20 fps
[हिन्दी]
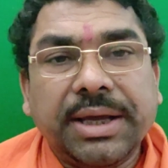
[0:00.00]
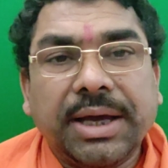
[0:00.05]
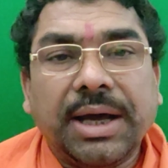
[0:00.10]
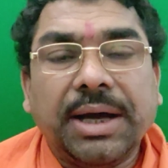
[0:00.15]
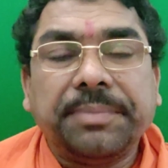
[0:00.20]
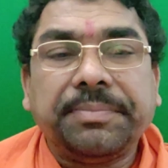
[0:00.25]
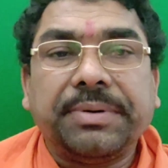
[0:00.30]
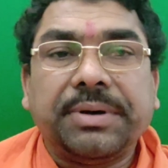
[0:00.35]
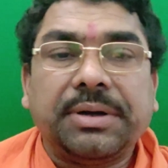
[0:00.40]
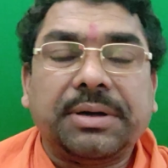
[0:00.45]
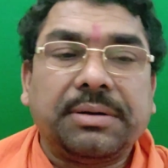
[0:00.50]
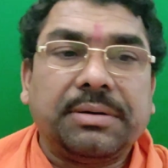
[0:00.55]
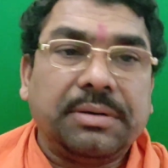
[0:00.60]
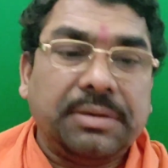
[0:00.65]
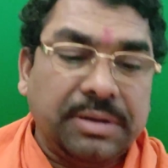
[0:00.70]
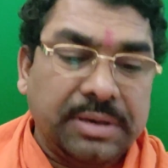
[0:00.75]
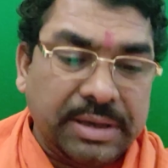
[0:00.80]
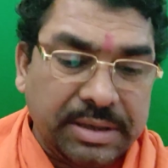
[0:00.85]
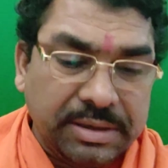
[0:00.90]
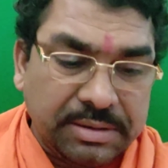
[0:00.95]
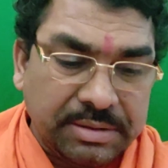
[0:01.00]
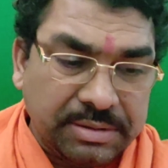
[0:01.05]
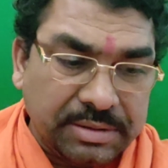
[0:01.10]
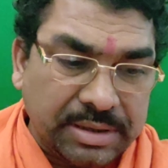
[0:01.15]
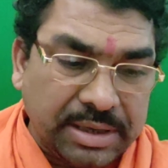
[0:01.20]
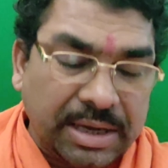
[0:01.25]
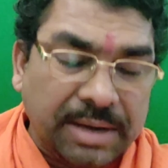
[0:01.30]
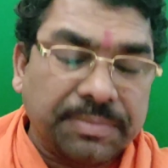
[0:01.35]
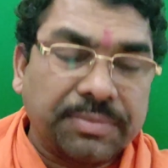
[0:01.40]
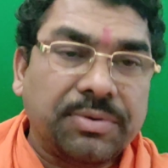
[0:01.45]
यहाँ
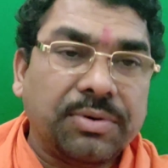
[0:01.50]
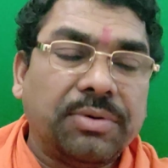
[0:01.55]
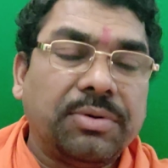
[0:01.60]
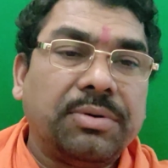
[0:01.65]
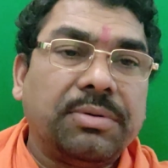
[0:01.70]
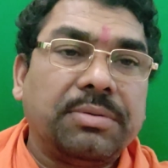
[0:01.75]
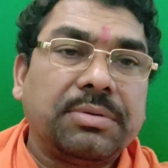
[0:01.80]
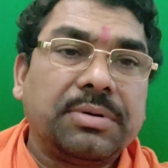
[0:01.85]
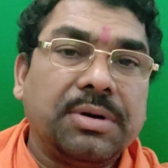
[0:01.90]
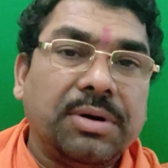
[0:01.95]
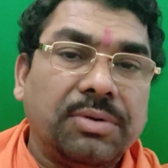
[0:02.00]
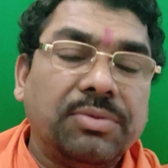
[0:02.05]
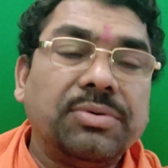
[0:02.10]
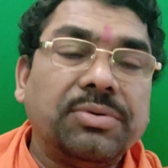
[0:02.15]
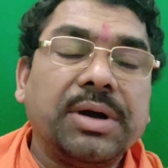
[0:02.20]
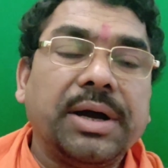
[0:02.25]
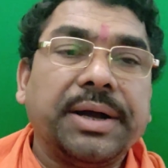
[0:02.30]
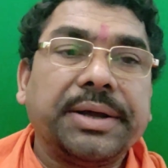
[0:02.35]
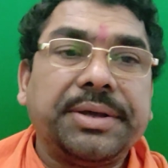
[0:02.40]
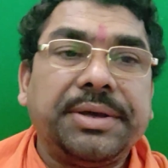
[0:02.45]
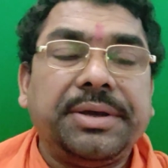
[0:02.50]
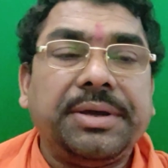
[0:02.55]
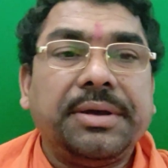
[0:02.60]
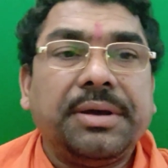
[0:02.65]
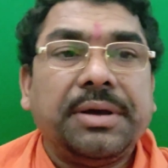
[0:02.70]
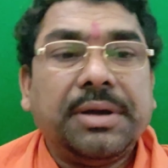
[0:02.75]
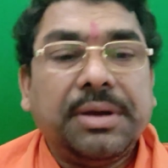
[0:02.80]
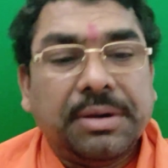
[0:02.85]
पर आपको कहूंगा कि